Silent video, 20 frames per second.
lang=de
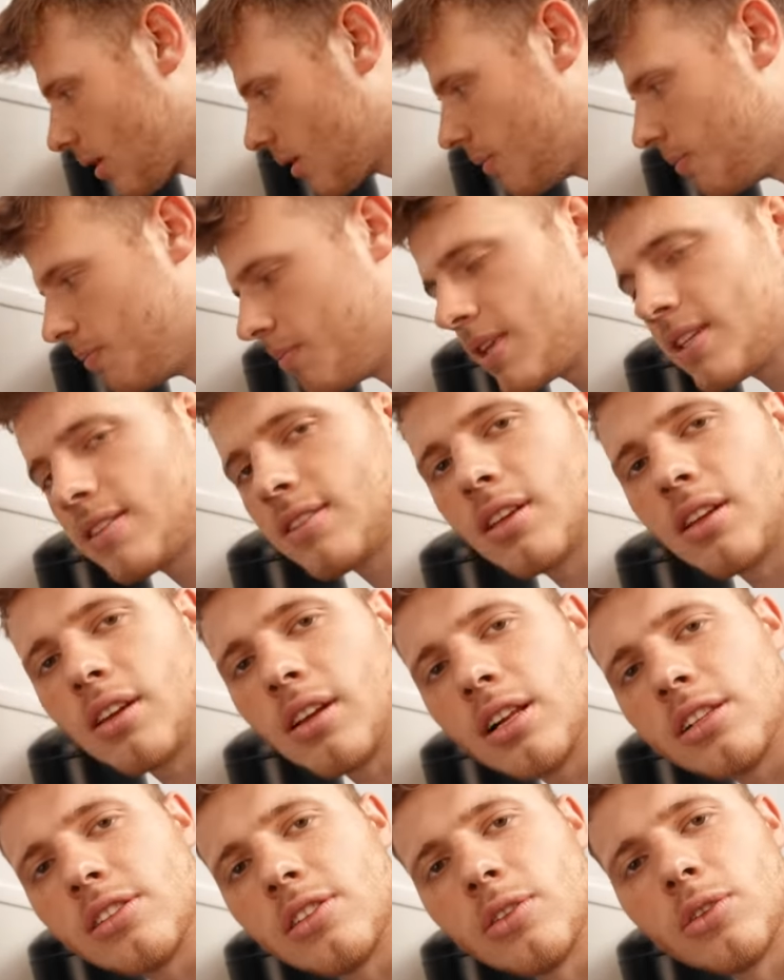Ein bisschen,
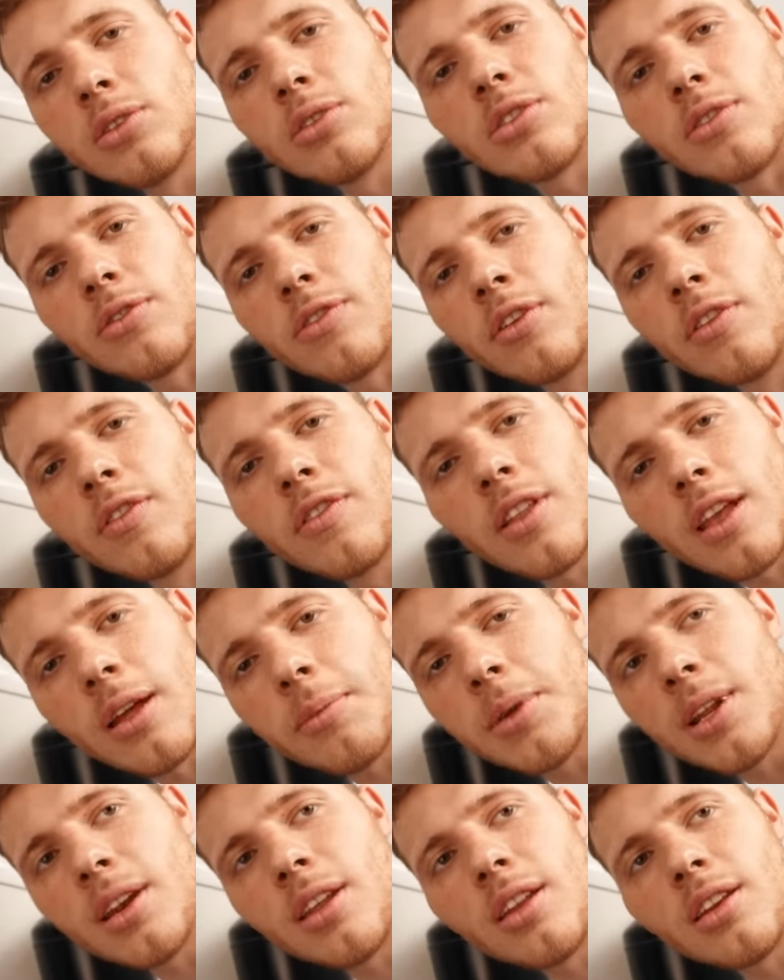also zu fünft
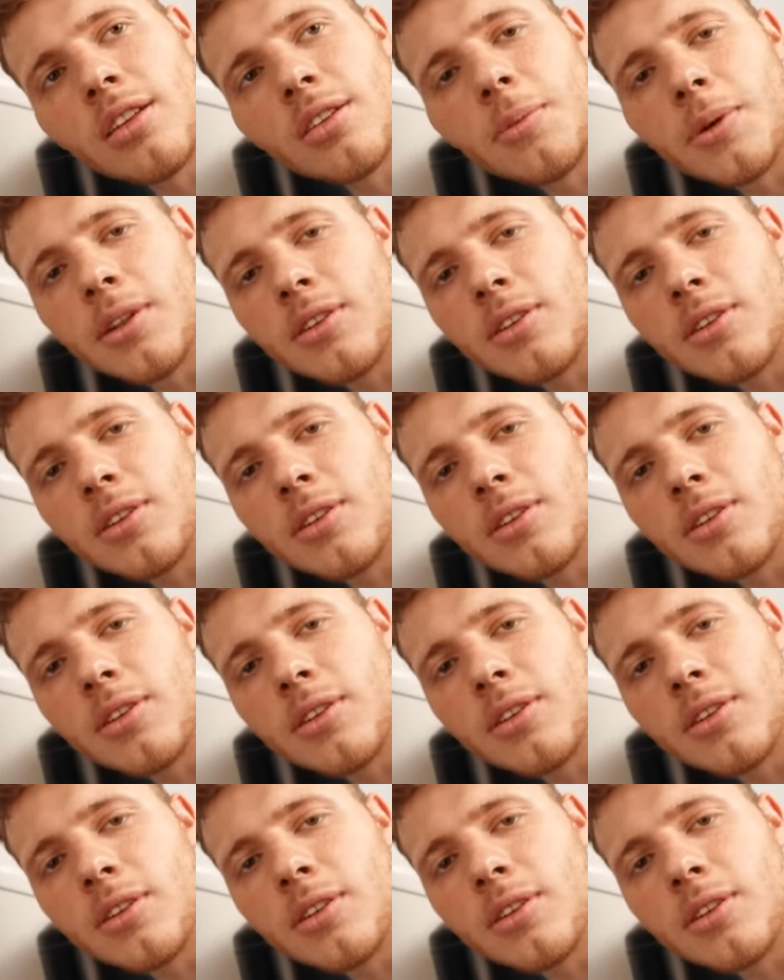kann man hier nicht